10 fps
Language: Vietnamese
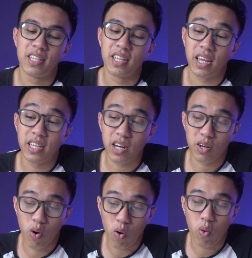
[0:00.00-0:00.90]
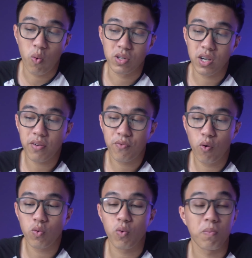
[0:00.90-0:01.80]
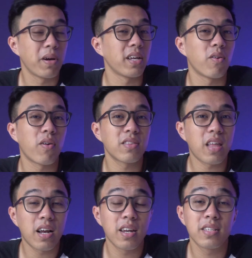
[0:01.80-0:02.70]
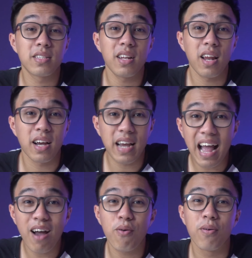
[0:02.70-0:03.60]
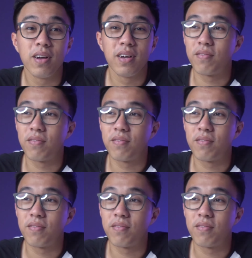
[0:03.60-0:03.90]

thì cái nhiệt độ của chiếc iPhone của mình nó đã tăng lên rất là cao